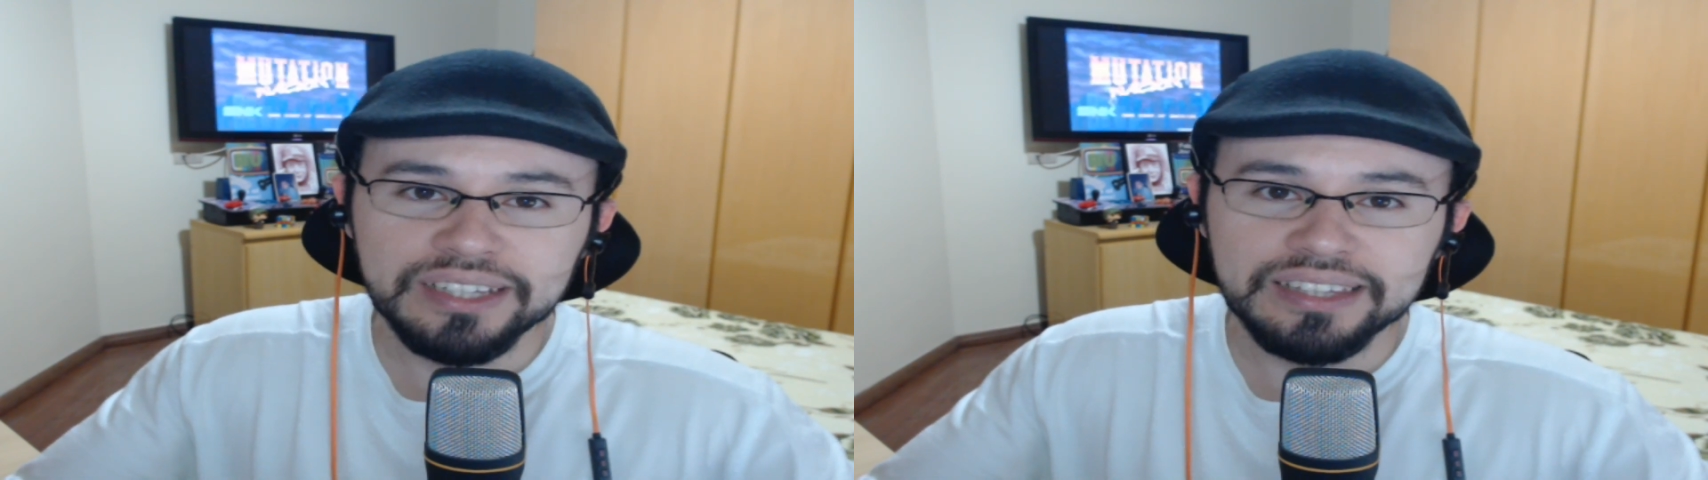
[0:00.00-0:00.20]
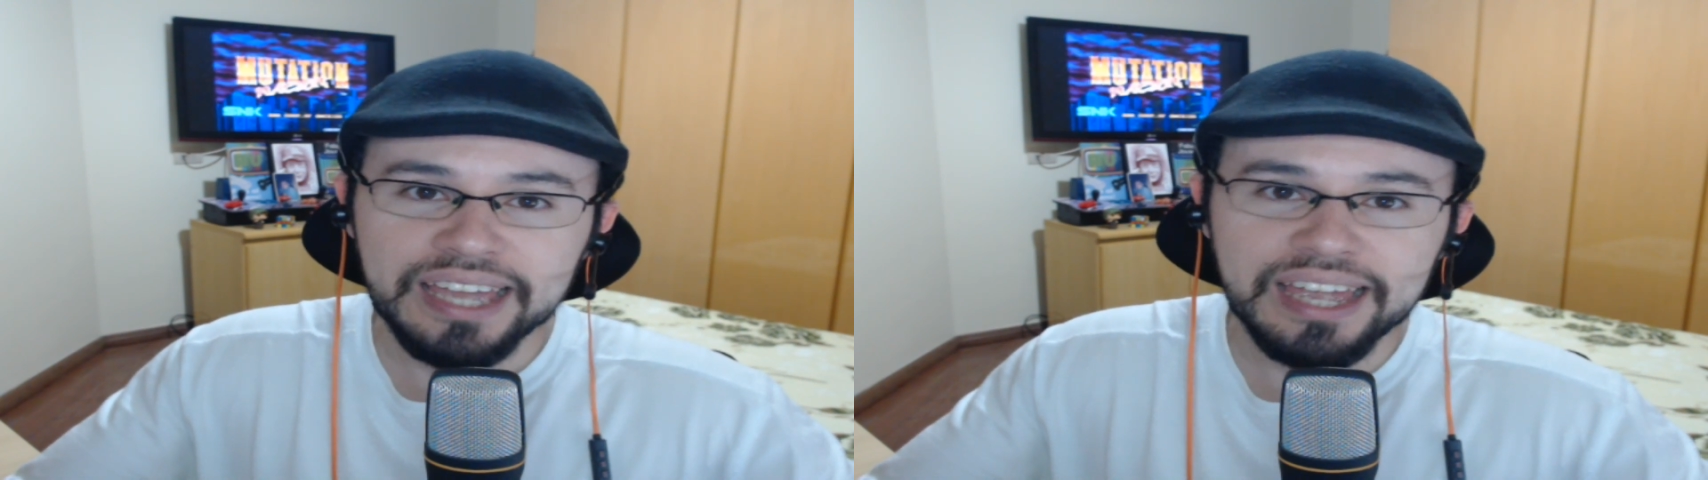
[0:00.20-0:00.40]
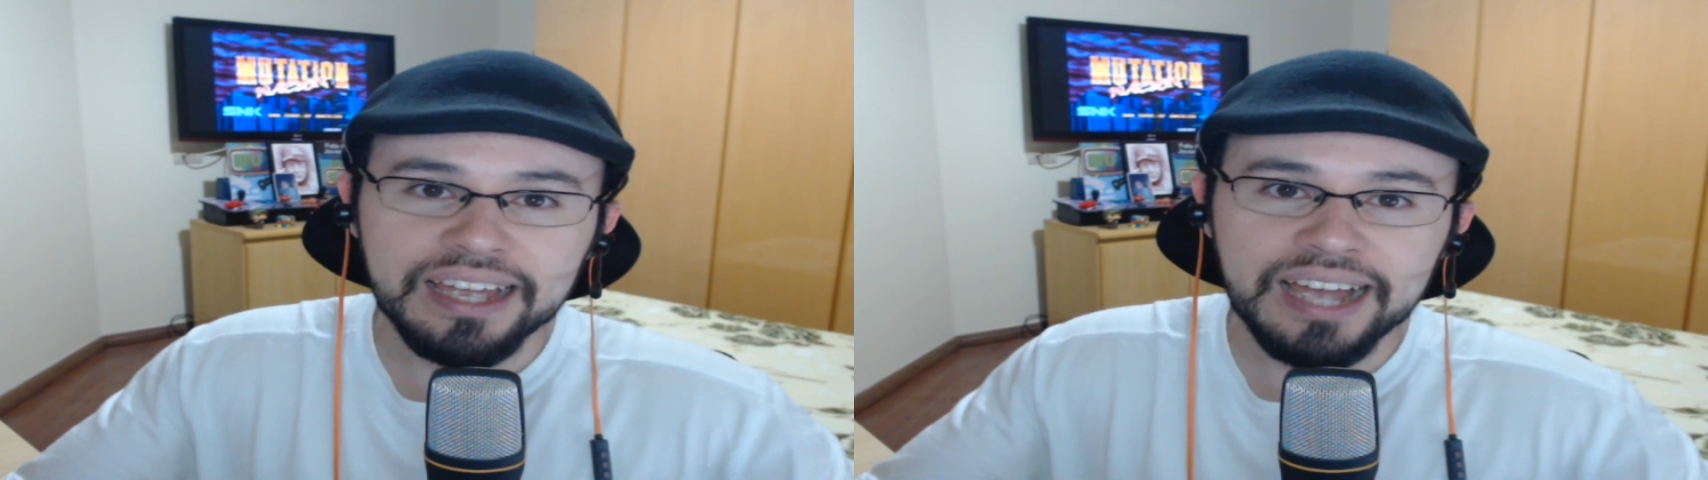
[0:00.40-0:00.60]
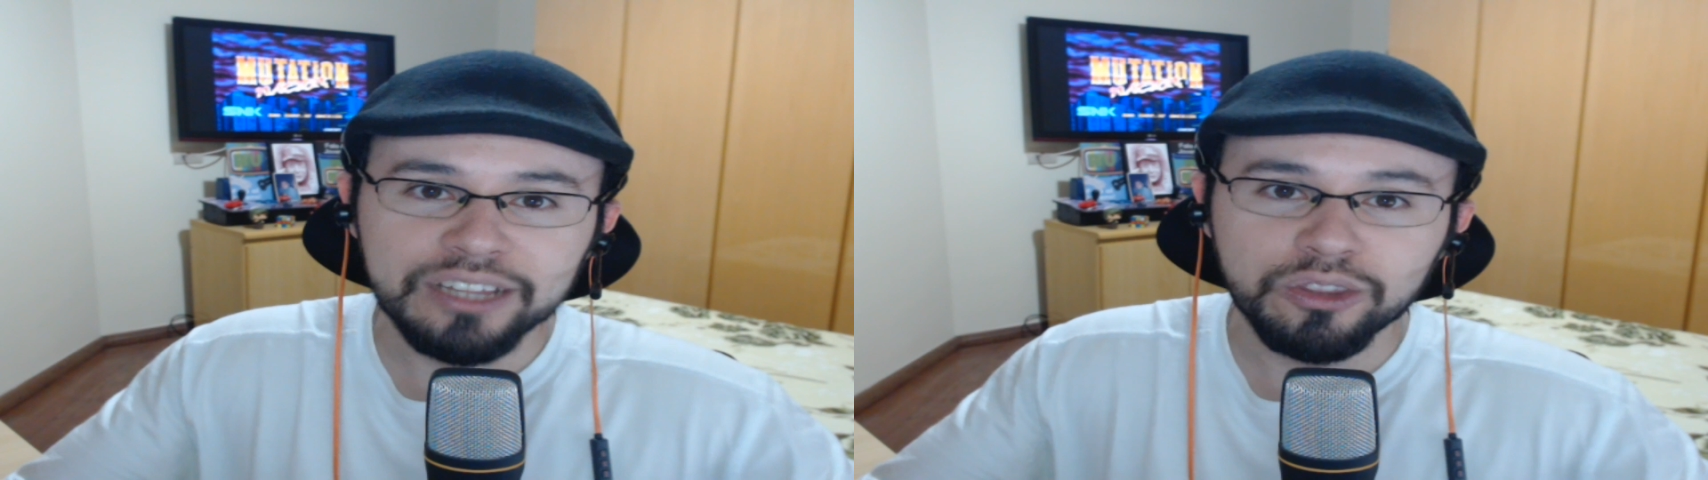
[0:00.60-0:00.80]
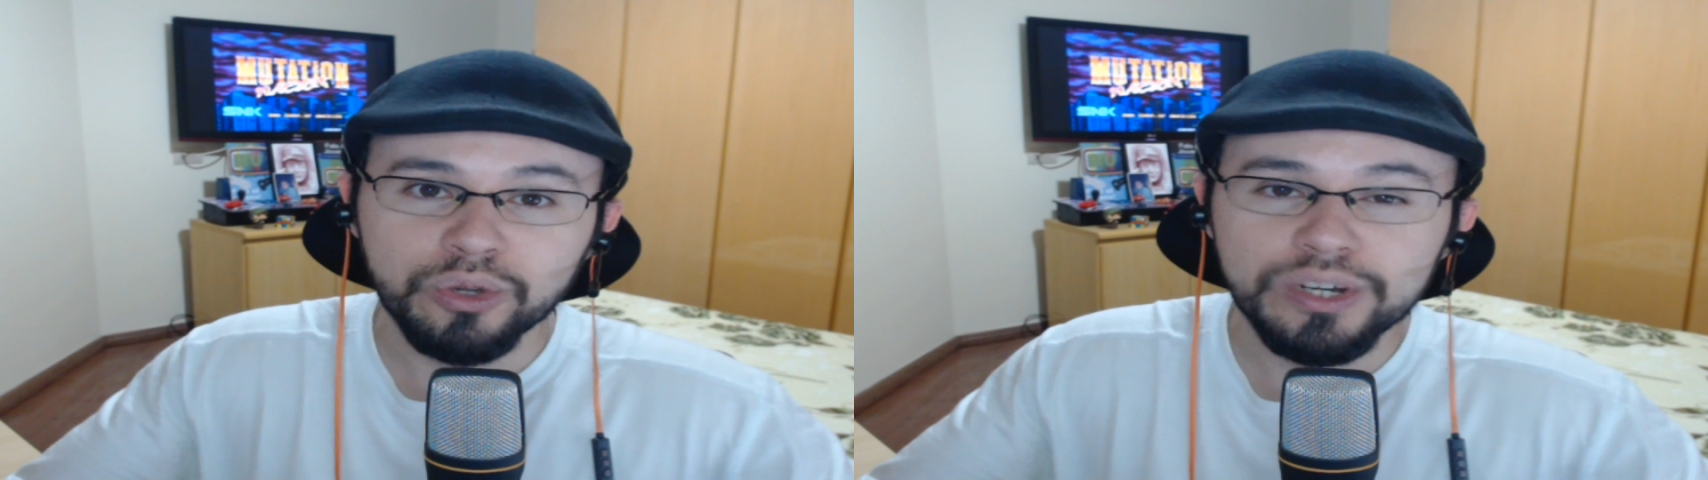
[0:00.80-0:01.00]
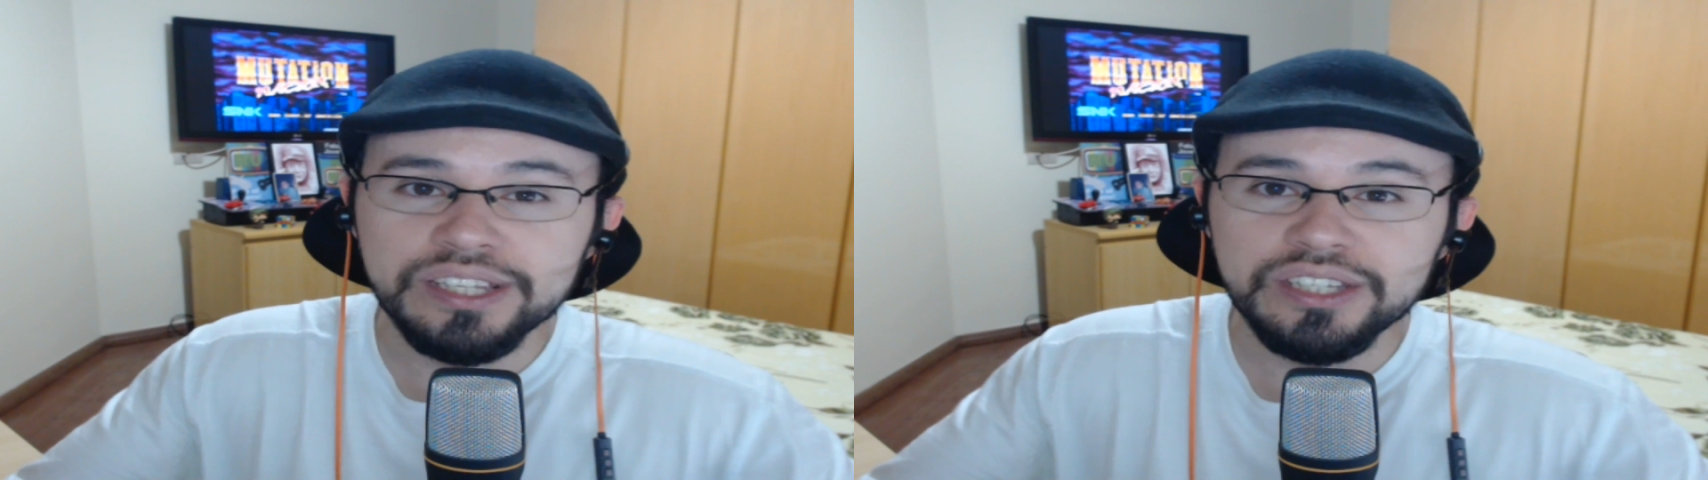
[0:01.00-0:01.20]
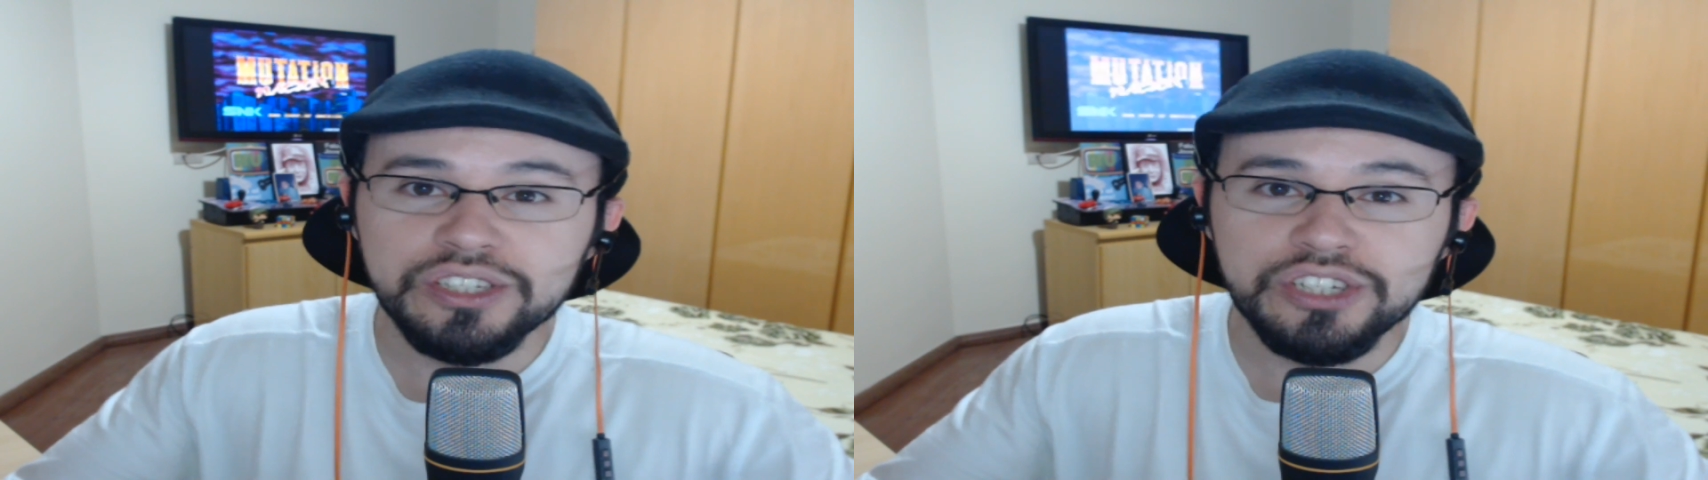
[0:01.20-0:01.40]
até 14